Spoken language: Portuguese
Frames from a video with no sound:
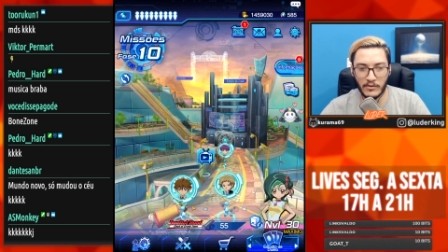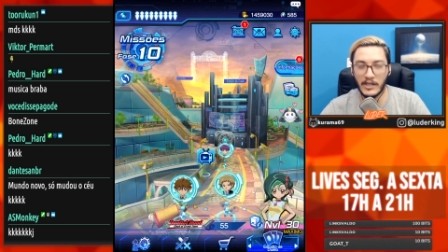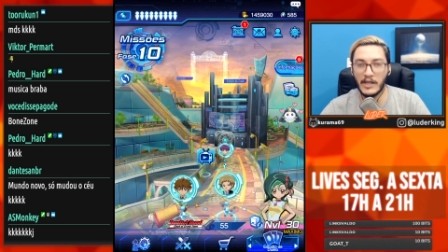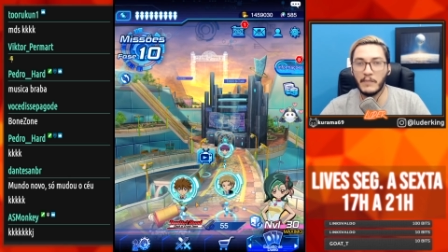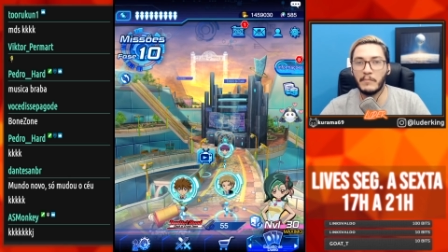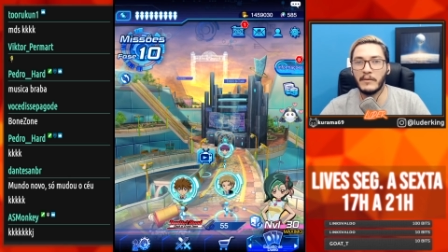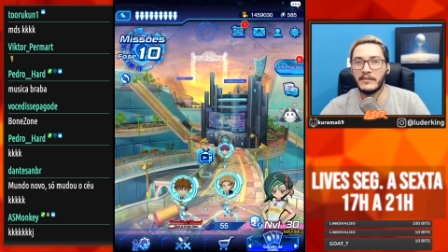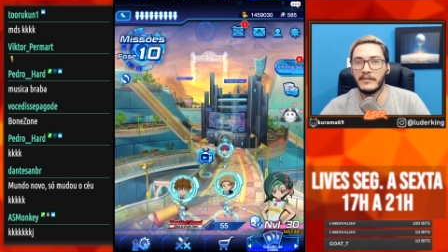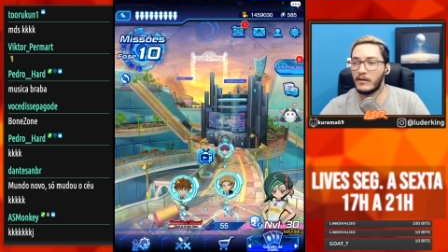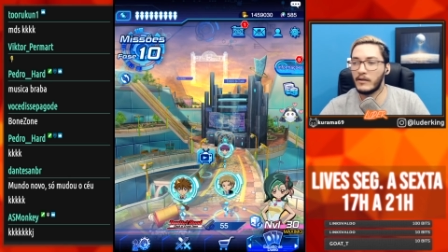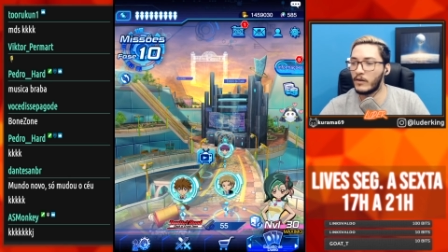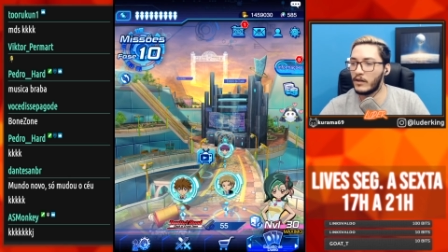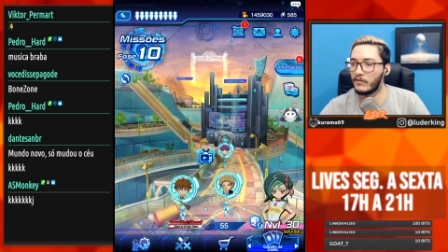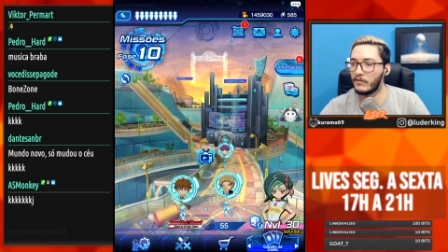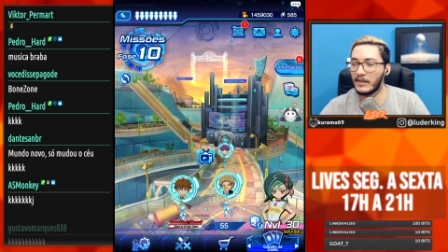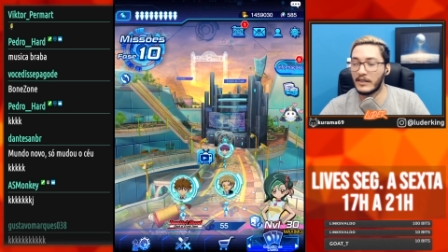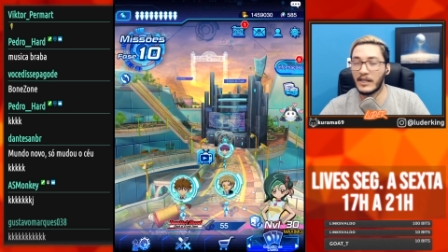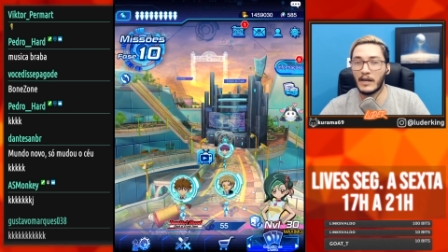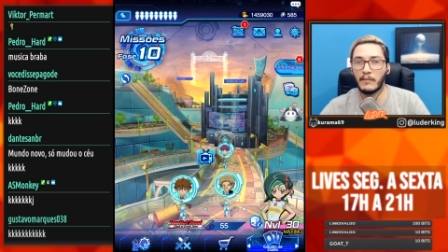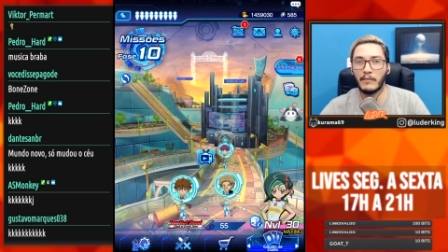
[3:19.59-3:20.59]
Os NPC
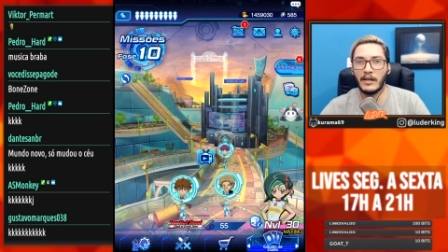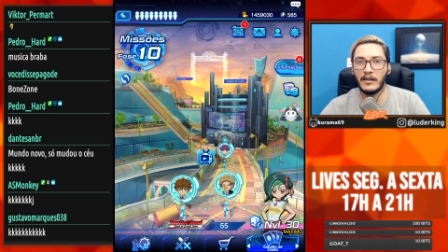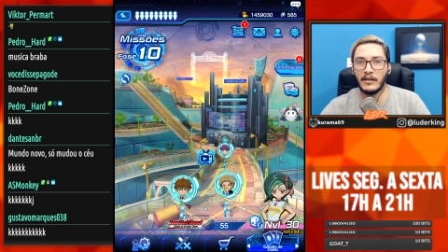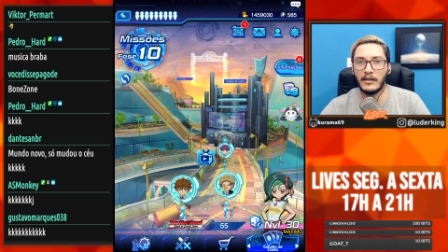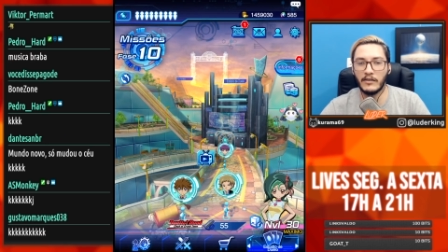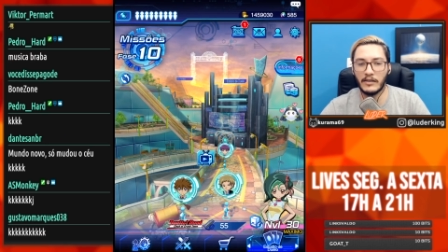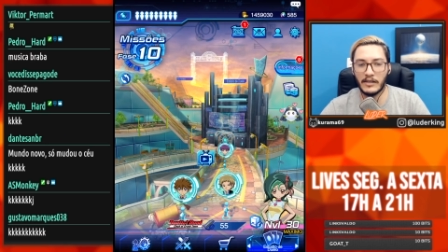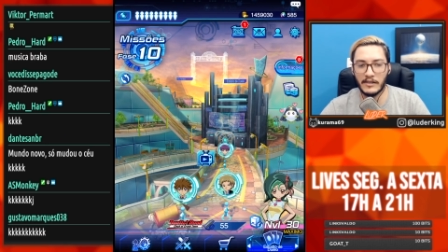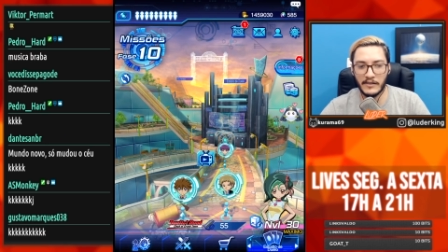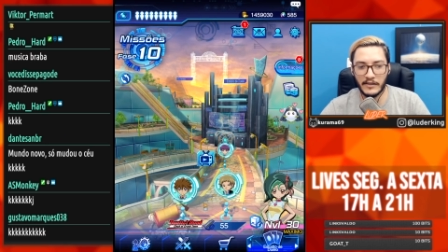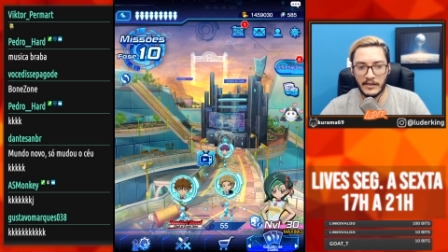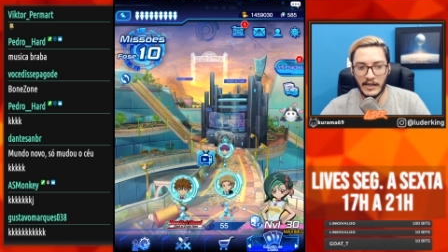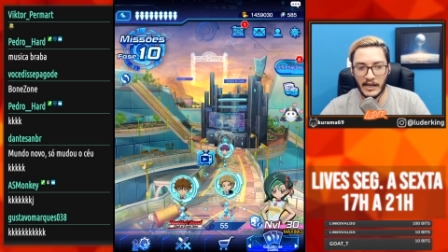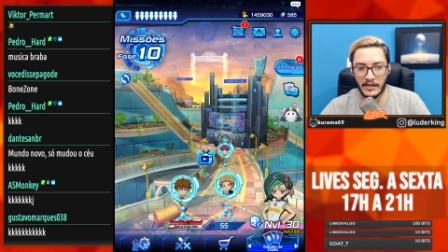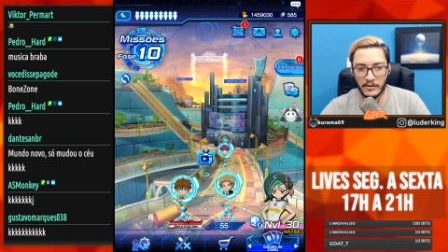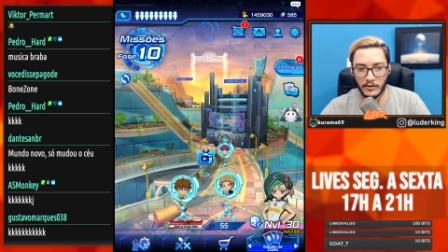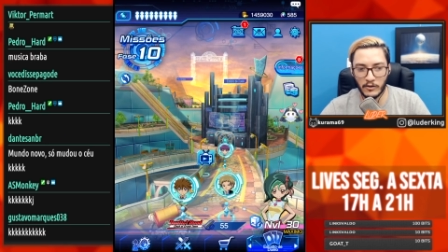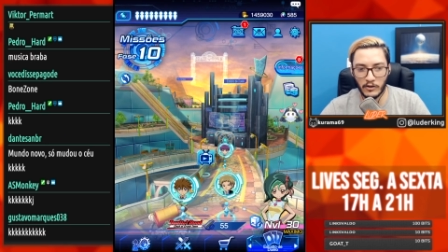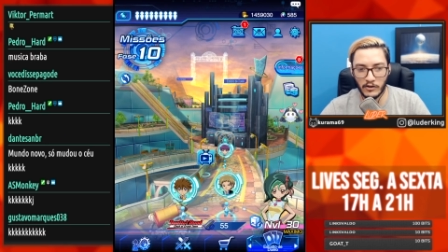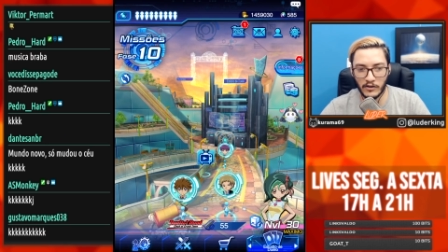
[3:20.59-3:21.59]
agora ficam trabalhando na
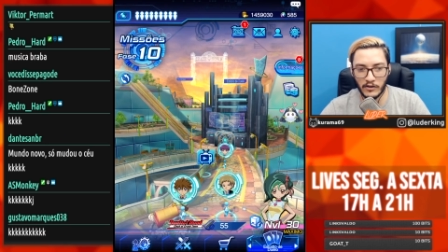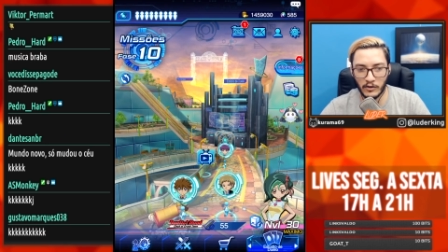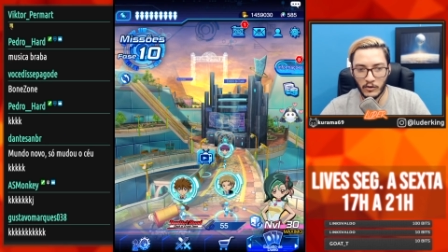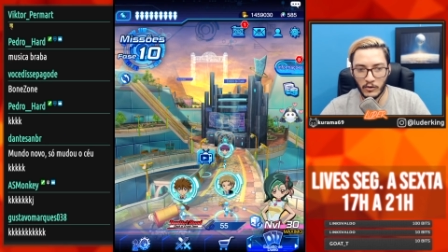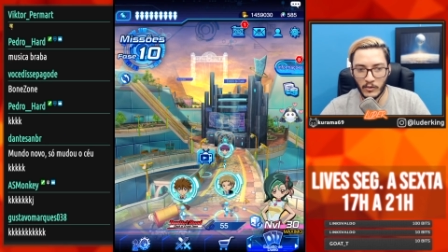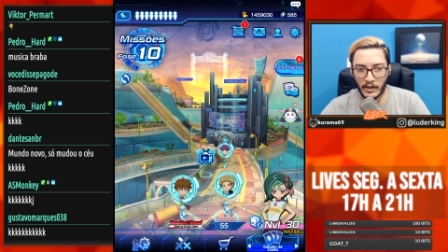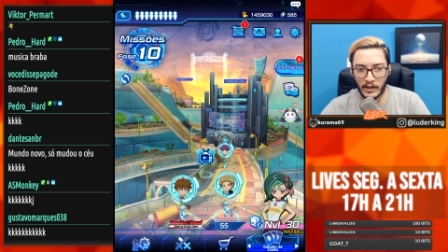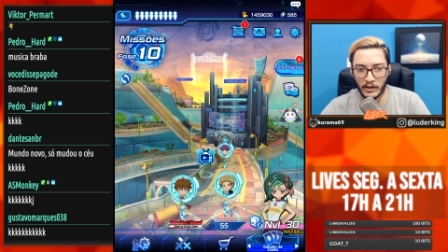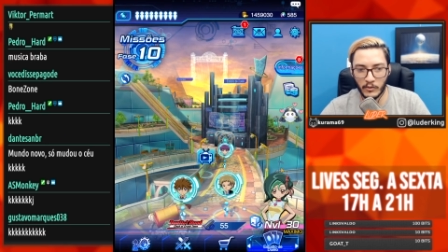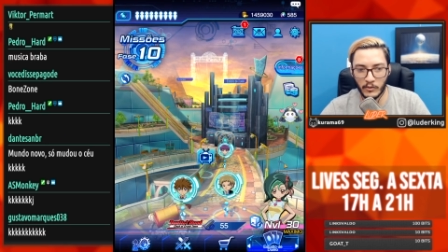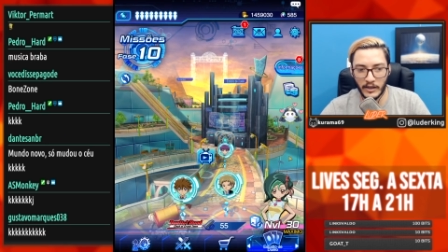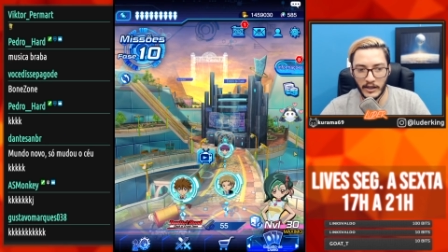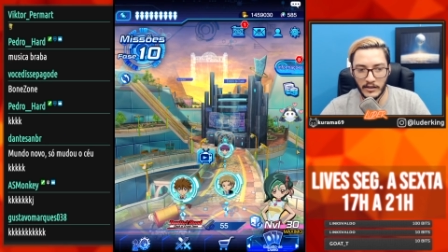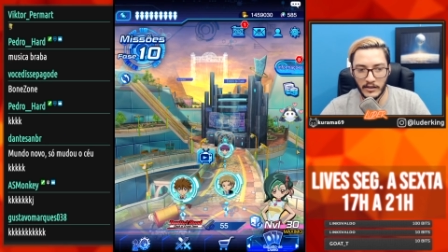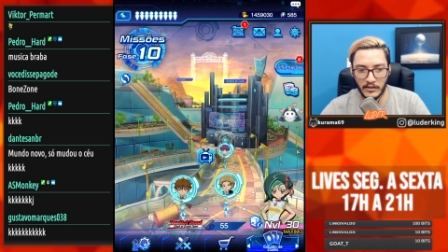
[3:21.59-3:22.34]
cidade quando você não duela com